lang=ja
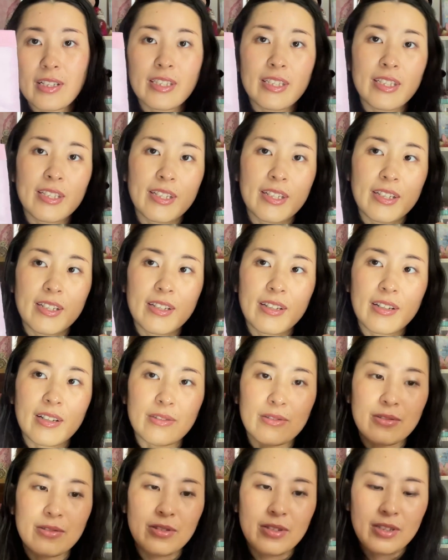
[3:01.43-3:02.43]
仕切りが
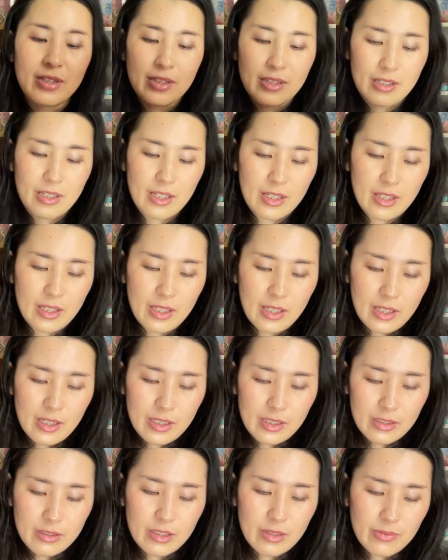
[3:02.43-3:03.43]
ついてて
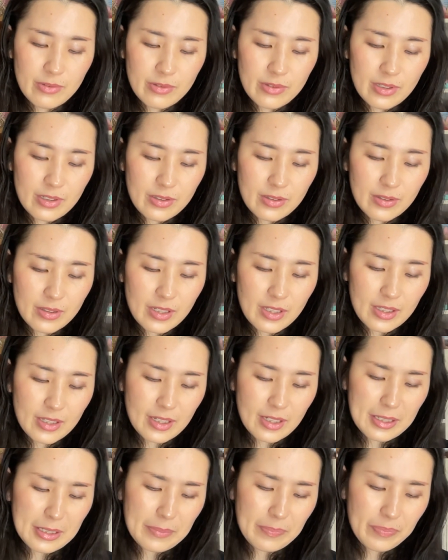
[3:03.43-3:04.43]
自分で好き
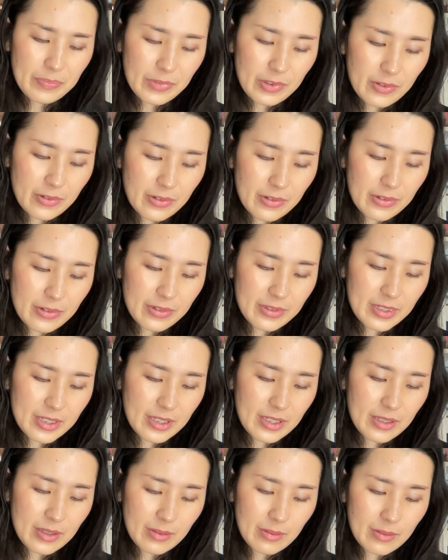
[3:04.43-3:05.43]
なところ
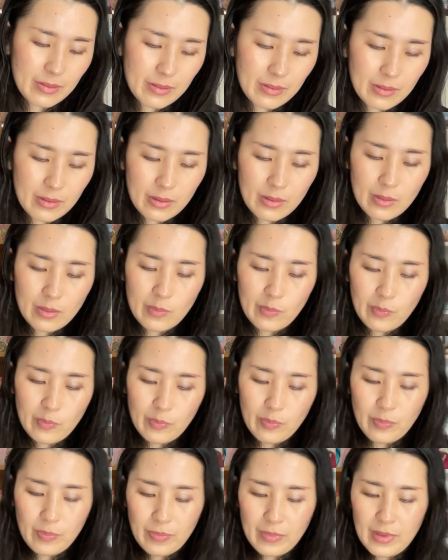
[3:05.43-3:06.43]
に
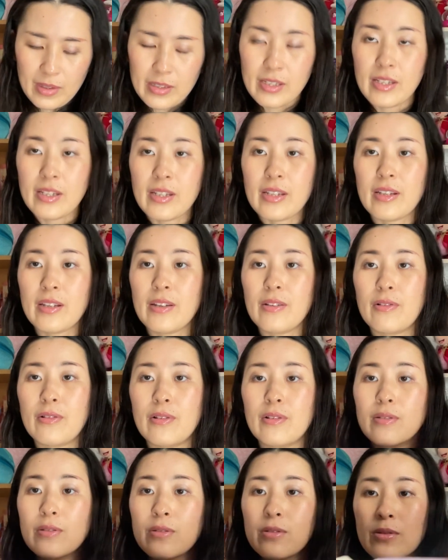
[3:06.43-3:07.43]
仕切り
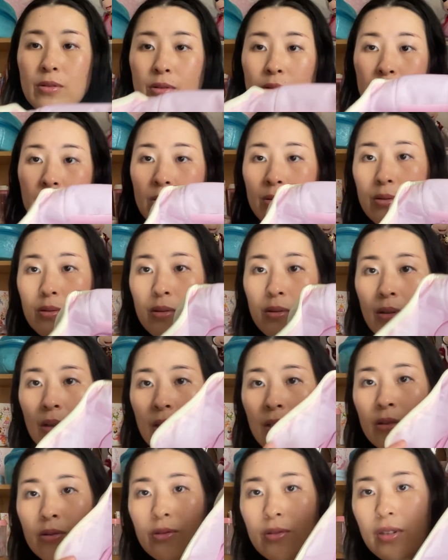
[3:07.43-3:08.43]
を
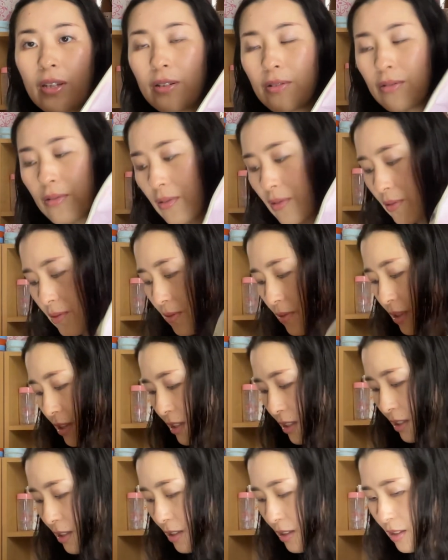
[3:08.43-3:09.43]
つけることが
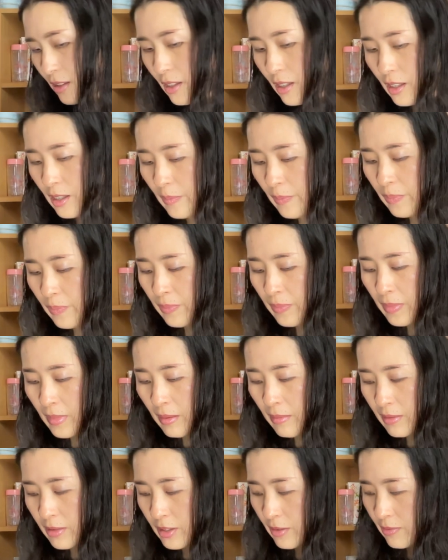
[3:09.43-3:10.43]
できて
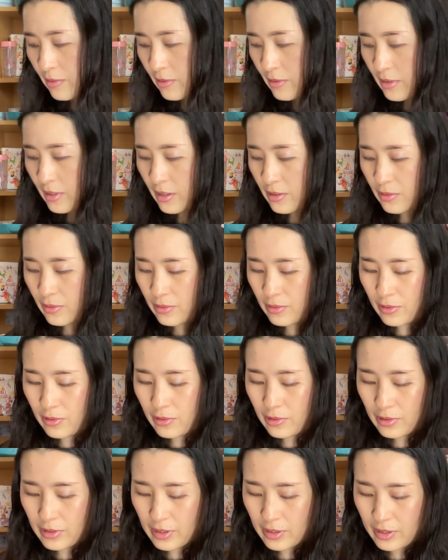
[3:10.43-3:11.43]
自分でその
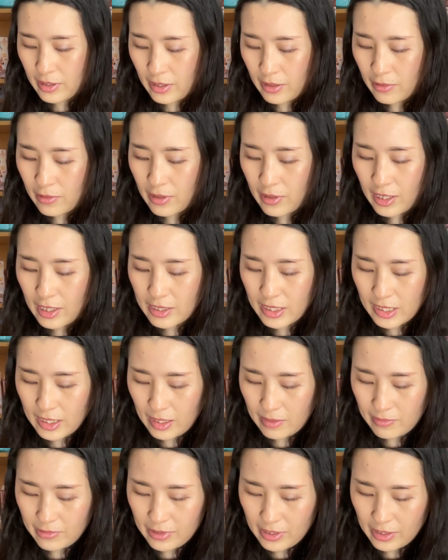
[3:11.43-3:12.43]
大きさを
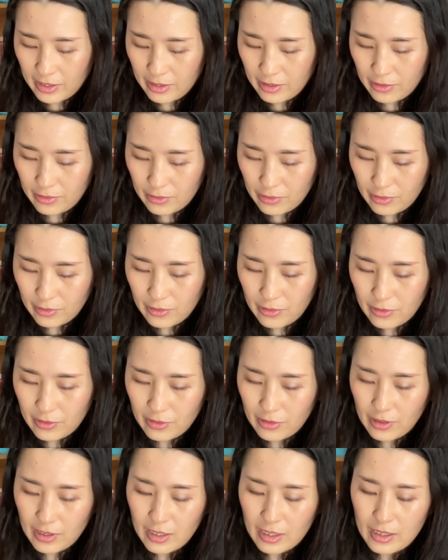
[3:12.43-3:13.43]
カスタムできるとこ
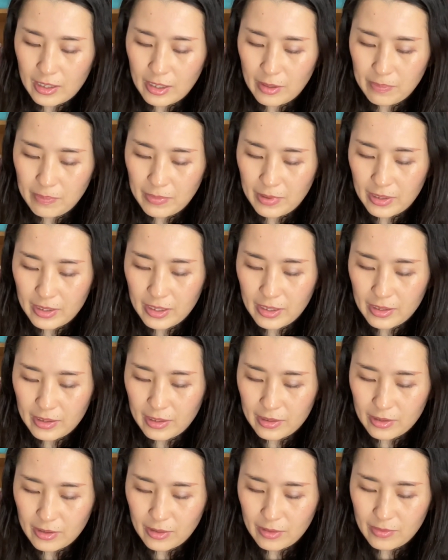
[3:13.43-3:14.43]
ろがやっぱいい
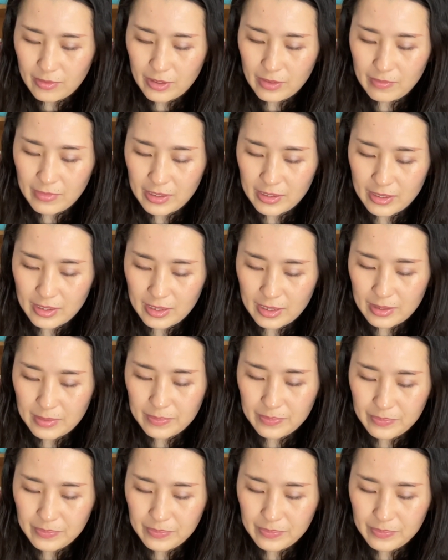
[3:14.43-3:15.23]
なって思いました